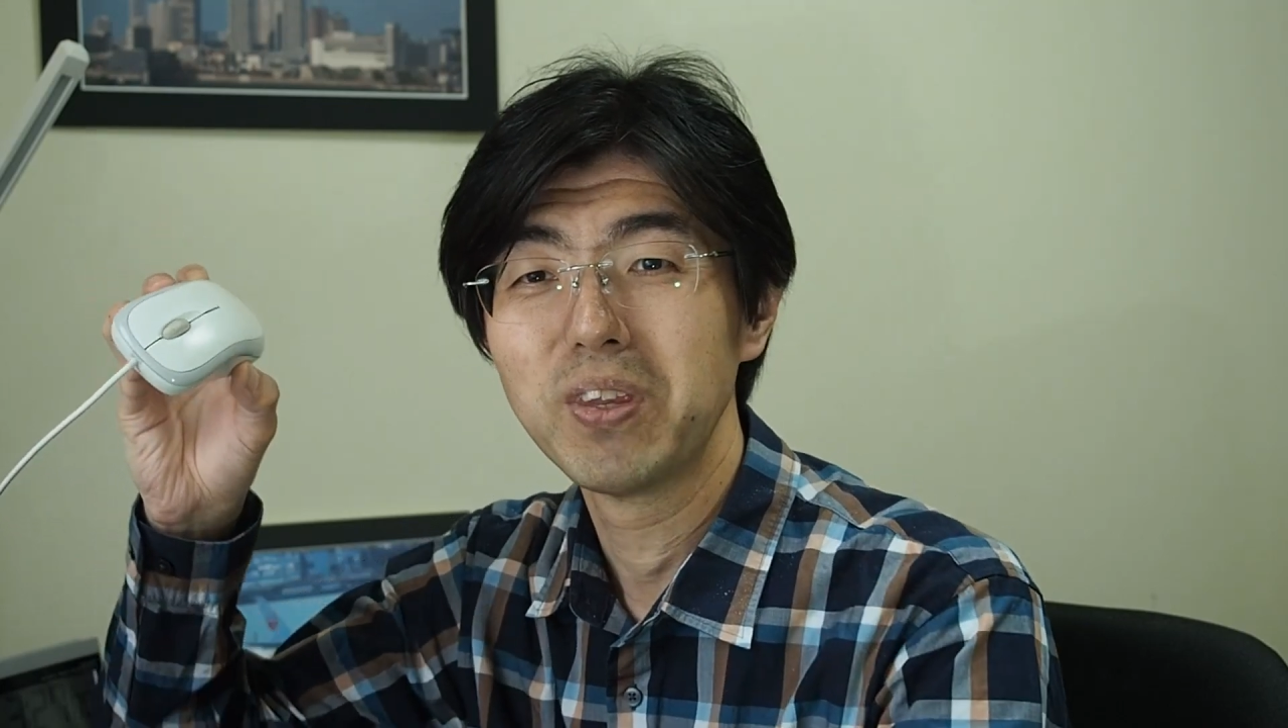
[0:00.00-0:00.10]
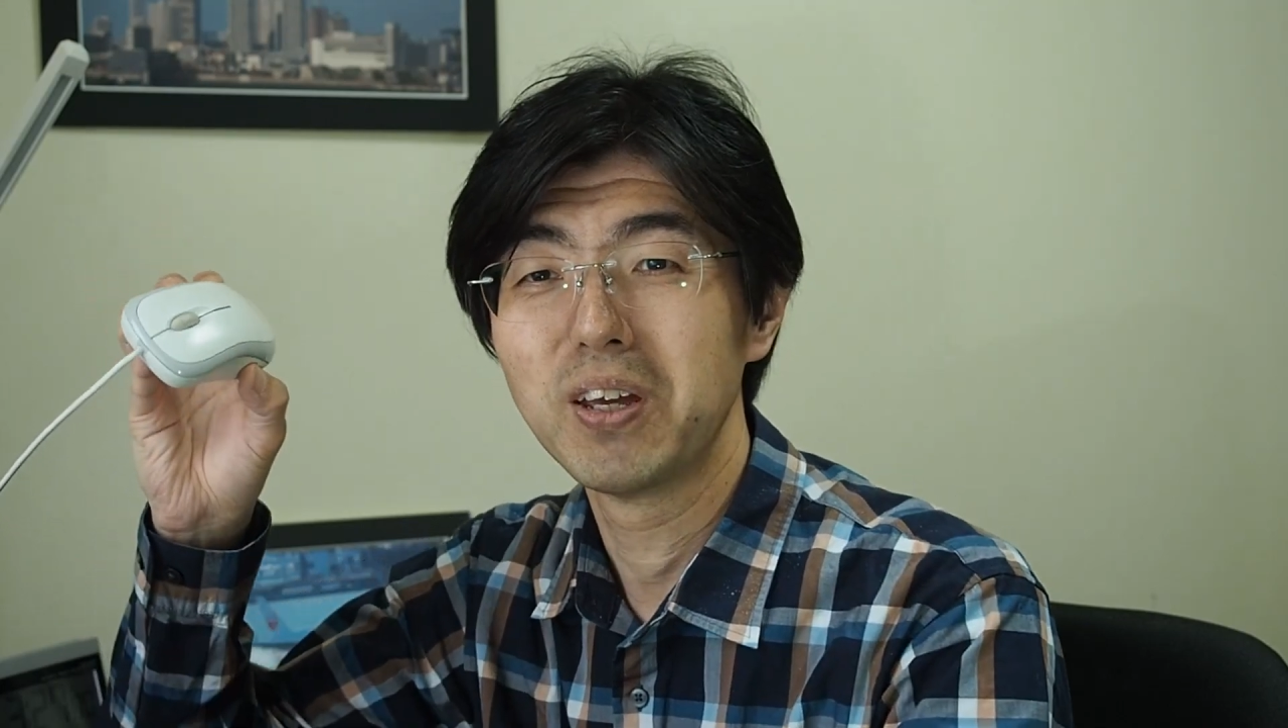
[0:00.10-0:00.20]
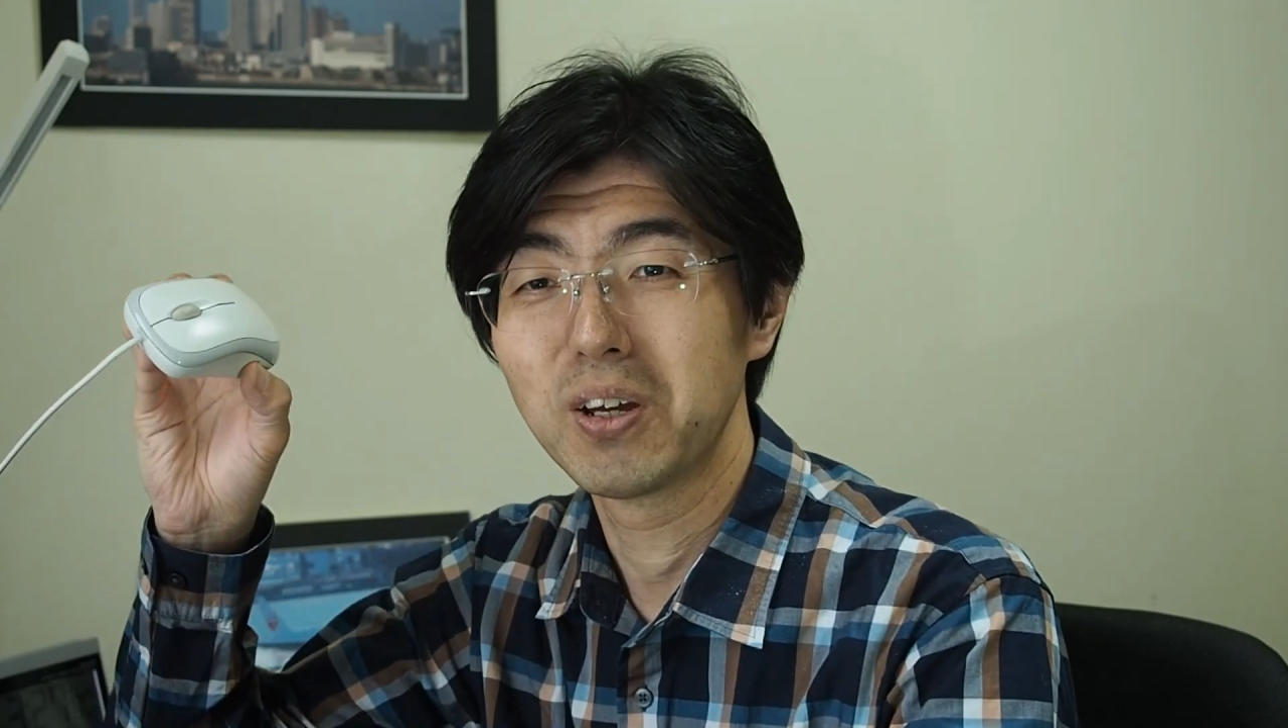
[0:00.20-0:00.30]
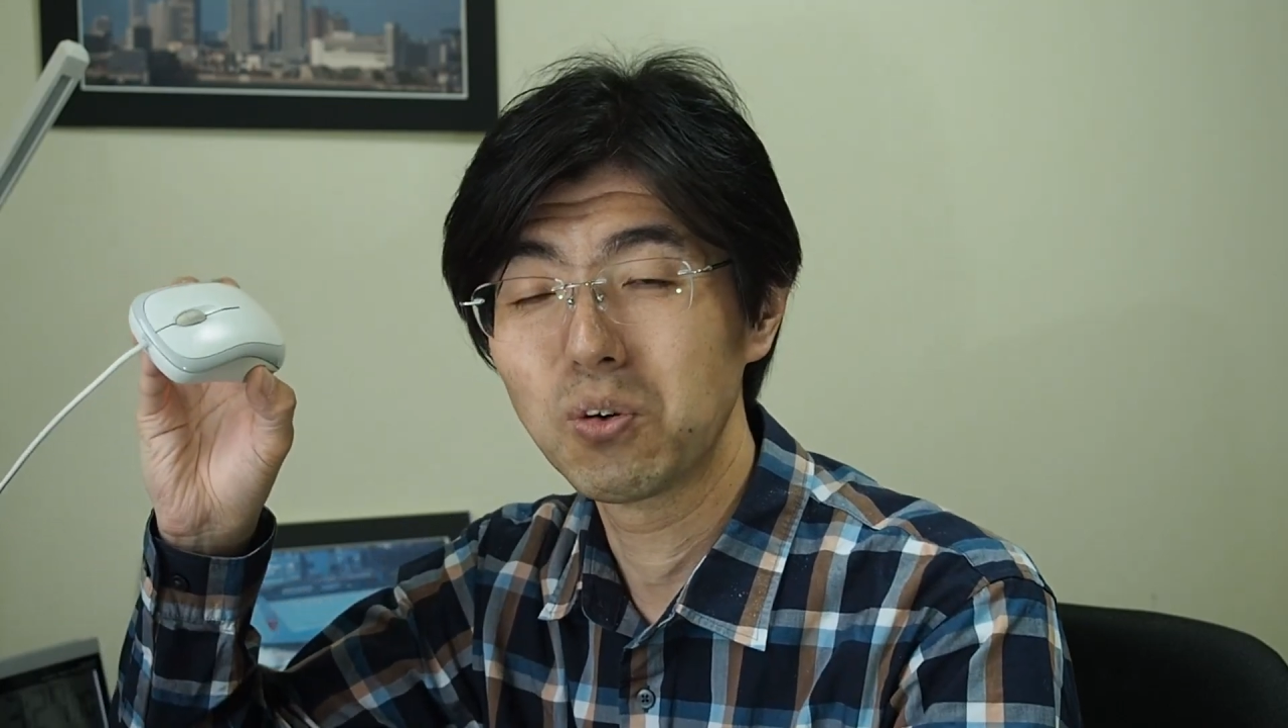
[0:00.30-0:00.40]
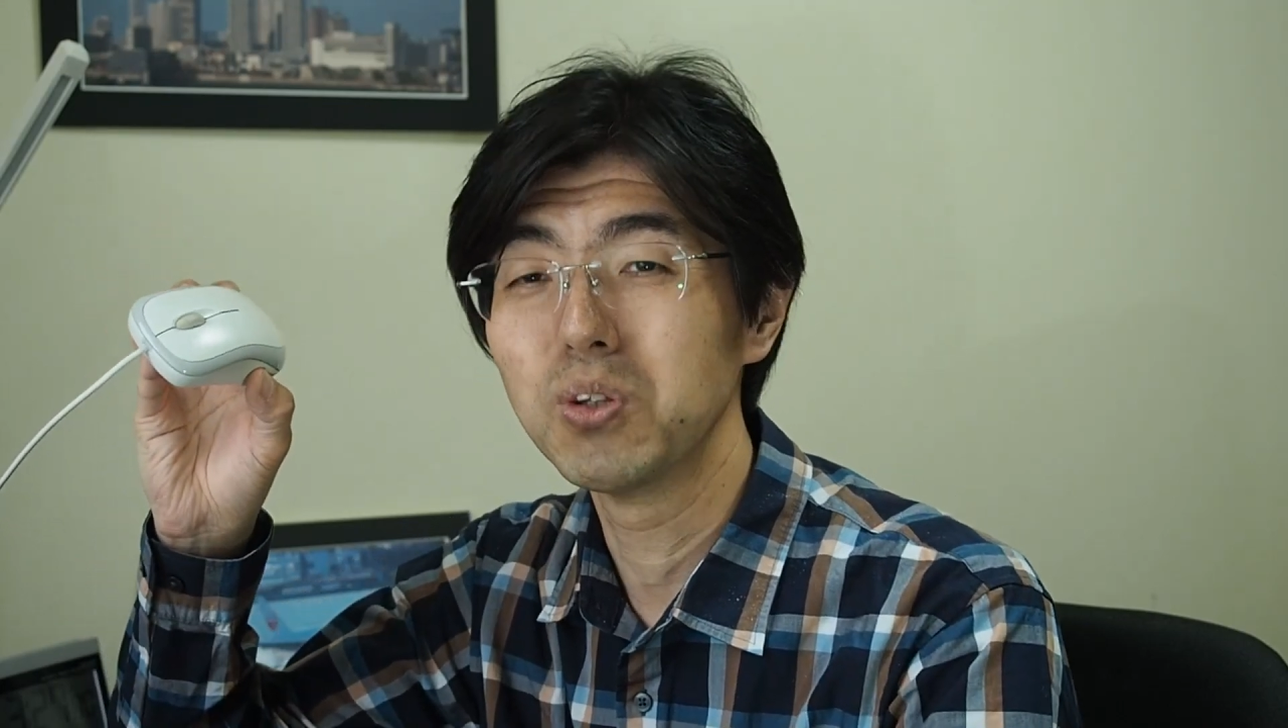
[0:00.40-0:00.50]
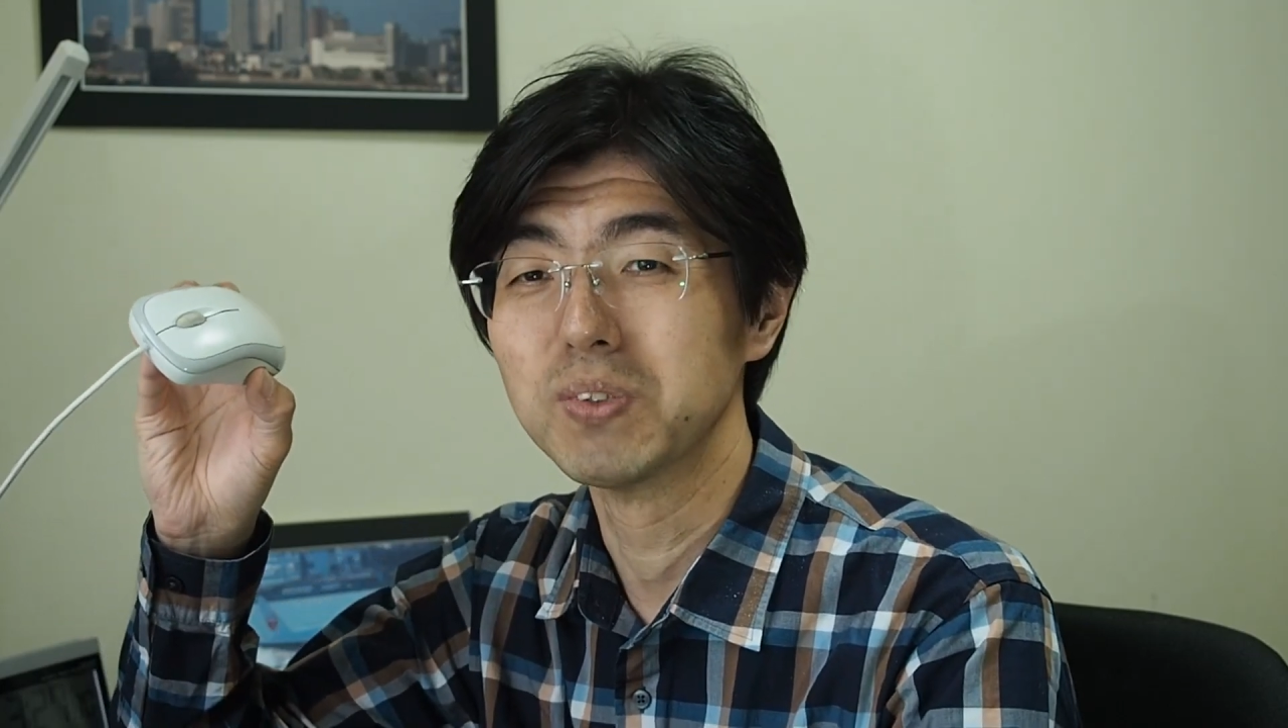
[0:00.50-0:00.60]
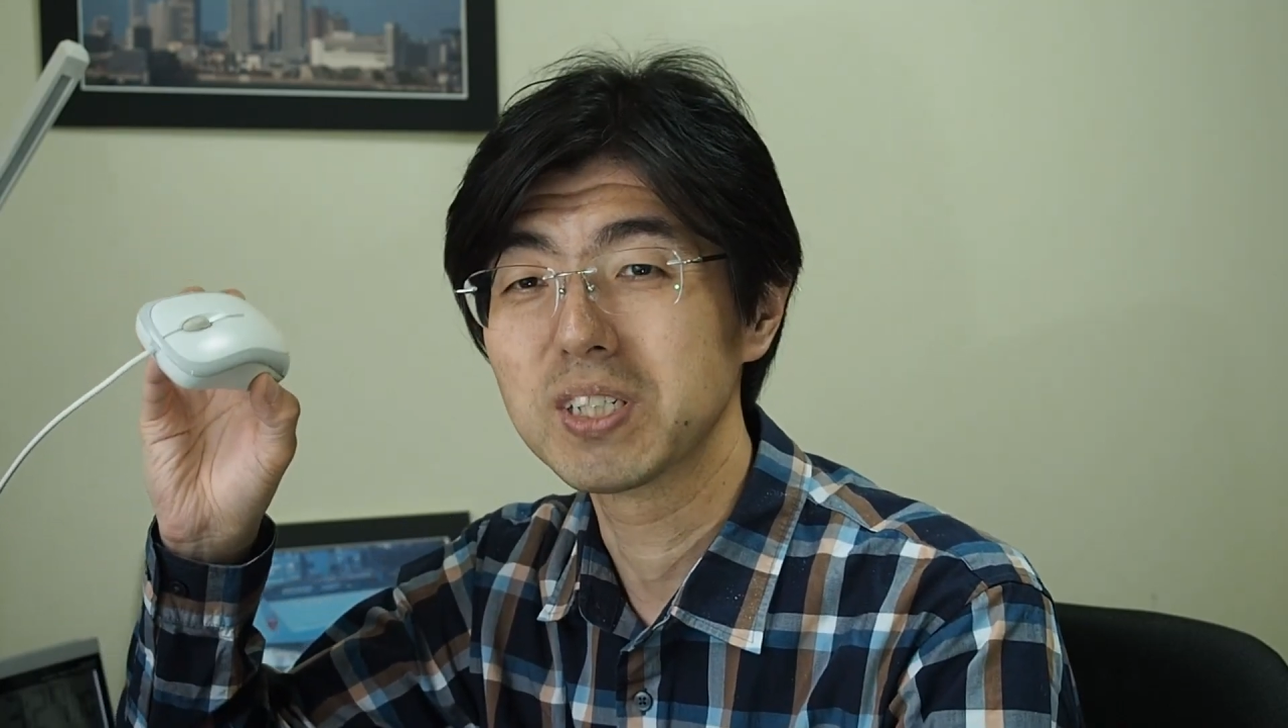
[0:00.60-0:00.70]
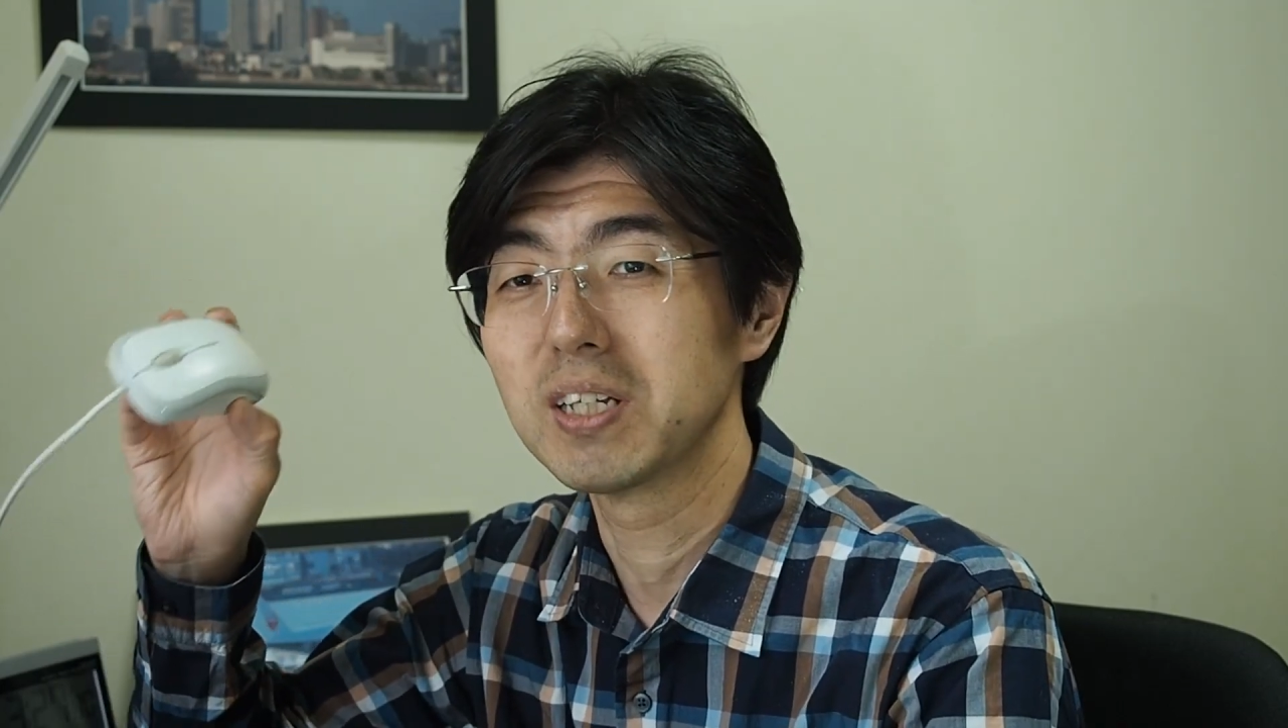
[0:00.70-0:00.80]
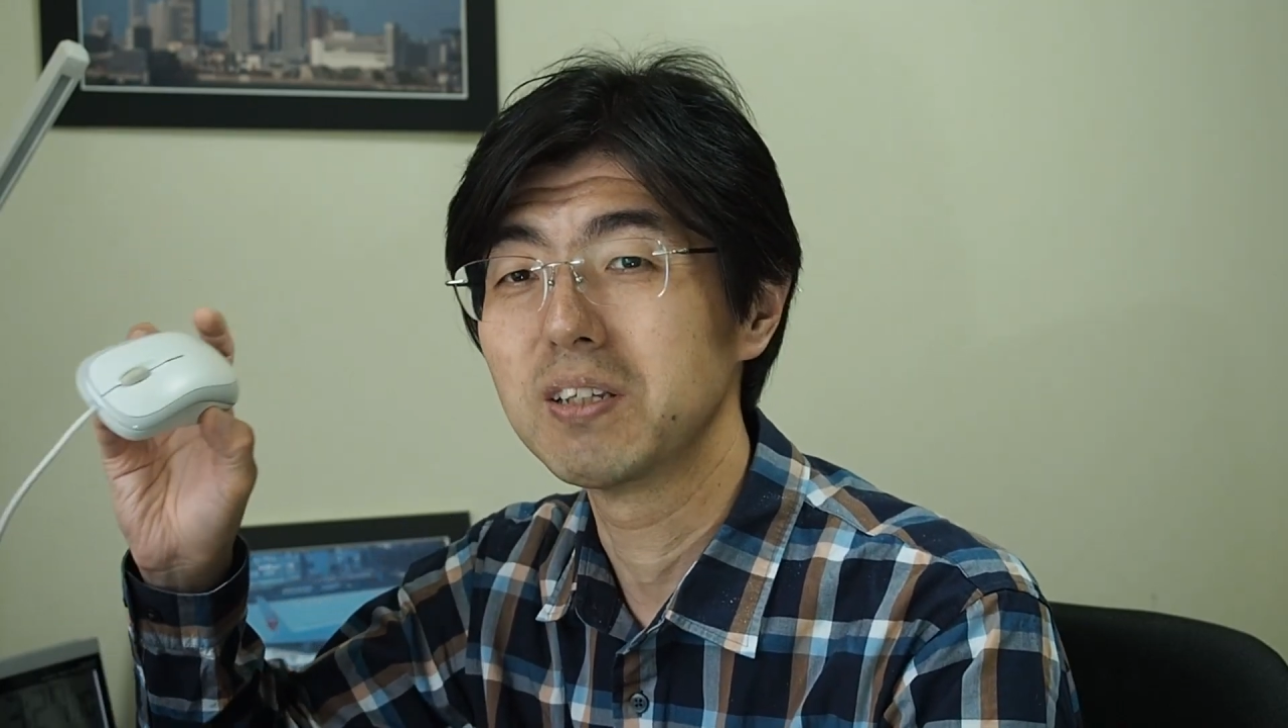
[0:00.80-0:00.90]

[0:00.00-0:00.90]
えー、こういうのも使っ